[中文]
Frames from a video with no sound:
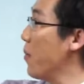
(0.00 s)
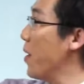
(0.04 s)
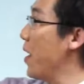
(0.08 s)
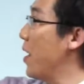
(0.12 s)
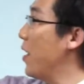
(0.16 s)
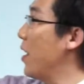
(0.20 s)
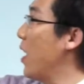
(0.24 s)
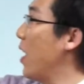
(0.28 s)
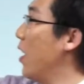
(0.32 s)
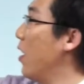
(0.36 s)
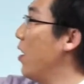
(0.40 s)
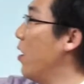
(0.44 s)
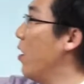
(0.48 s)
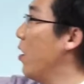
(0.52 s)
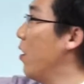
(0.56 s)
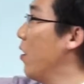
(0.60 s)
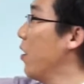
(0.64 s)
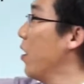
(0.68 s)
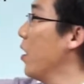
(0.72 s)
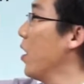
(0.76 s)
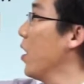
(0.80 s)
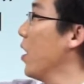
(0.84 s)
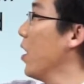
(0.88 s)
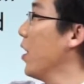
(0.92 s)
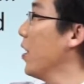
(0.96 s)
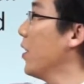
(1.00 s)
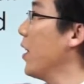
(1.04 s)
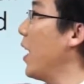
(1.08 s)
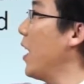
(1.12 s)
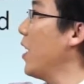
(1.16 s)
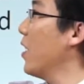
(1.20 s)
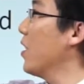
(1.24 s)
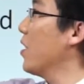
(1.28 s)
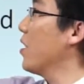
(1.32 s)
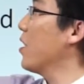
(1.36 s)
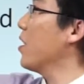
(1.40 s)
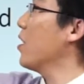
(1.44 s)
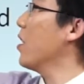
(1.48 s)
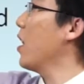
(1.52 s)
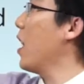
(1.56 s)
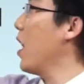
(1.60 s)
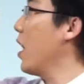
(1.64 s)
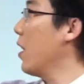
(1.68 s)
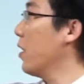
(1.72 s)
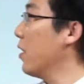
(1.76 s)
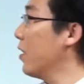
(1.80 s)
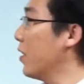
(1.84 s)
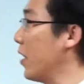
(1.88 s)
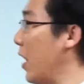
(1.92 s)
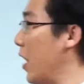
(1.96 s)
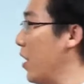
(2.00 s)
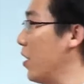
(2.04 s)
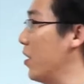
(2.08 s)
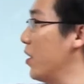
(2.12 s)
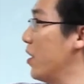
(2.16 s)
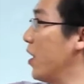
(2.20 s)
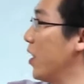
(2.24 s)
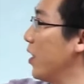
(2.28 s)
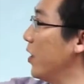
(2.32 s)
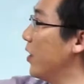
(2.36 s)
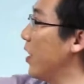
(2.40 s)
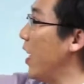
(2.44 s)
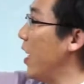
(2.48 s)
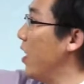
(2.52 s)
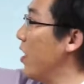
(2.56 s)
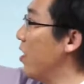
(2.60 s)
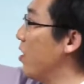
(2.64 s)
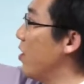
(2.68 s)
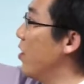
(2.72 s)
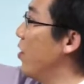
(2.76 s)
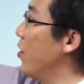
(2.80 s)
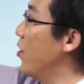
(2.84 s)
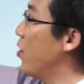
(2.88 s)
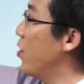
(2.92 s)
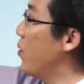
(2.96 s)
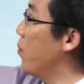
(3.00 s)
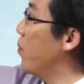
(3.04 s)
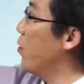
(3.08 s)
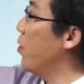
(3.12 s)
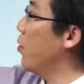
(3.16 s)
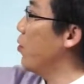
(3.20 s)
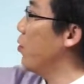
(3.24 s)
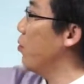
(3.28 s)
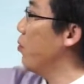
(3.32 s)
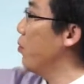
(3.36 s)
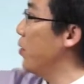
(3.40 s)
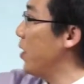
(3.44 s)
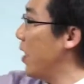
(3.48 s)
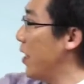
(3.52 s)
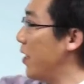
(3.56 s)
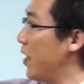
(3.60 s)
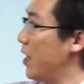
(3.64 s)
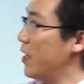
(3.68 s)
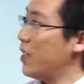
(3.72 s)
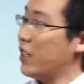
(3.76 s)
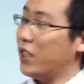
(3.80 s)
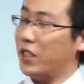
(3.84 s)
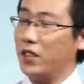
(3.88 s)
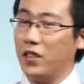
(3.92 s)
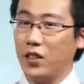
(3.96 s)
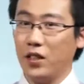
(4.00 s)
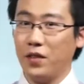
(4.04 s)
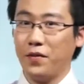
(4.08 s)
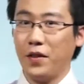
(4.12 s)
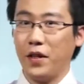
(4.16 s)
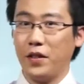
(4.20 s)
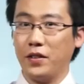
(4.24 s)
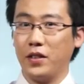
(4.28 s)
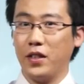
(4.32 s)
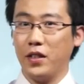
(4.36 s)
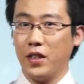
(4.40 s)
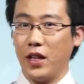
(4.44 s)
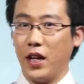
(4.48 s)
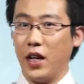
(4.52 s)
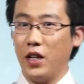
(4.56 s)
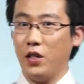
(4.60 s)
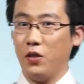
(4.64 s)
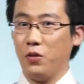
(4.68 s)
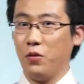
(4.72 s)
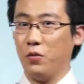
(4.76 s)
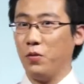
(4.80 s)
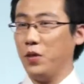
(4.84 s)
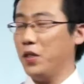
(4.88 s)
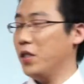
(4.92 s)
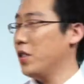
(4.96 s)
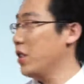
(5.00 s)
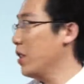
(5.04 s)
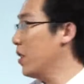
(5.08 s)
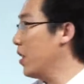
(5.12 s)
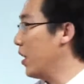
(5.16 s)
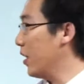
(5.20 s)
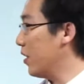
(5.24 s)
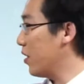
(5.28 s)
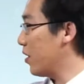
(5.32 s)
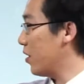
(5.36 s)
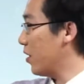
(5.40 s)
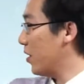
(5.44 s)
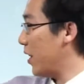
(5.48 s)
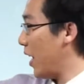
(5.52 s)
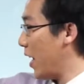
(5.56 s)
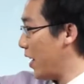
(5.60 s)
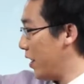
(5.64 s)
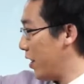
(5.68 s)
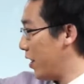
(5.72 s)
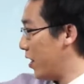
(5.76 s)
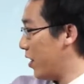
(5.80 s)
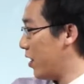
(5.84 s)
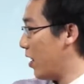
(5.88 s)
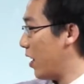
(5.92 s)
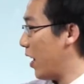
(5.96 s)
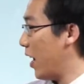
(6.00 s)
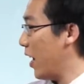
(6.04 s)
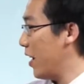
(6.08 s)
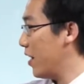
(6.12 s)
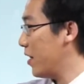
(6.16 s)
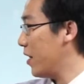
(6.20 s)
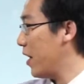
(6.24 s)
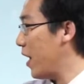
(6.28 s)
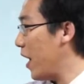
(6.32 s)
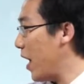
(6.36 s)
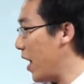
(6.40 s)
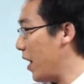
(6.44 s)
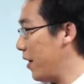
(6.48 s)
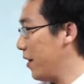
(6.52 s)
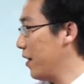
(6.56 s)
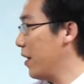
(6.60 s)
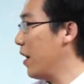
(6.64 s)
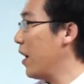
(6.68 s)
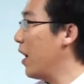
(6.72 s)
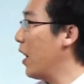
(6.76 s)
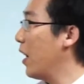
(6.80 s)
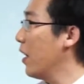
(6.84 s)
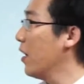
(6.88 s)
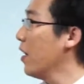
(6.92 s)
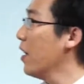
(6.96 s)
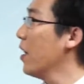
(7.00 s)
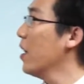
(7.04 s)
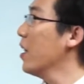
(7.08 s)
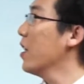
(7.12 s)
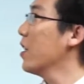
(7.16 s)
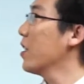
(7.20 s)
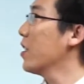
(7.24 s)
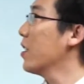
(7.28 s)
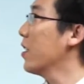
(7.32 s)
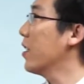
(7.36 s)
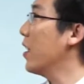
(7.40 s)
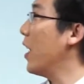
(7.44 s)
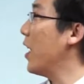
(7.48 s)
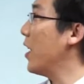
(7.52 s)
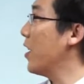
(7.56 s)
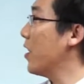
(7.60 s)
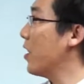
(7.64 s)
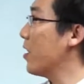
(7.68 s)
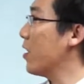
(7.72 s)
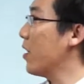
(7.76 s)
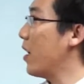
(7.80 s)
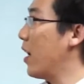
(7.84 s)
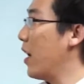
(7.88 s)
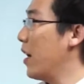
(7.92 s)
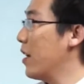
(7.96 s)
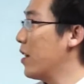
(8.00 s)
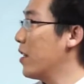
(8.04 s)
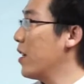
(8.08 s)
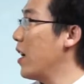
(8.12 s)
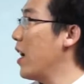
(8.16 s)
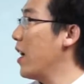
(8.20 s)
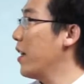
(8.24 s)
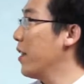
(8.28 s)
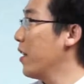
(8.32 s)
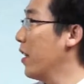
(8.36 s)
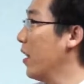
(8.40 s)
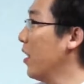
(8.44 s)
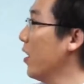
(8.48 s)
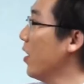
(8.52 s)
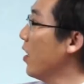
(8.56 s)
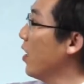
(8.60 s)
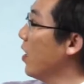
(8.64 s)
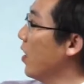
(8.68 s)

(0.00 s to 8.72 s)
面然后但是啊，但是这个但是是不是出现在这个地方？现在还是存疑的，是但是还是 and 啊？是但是还是 and？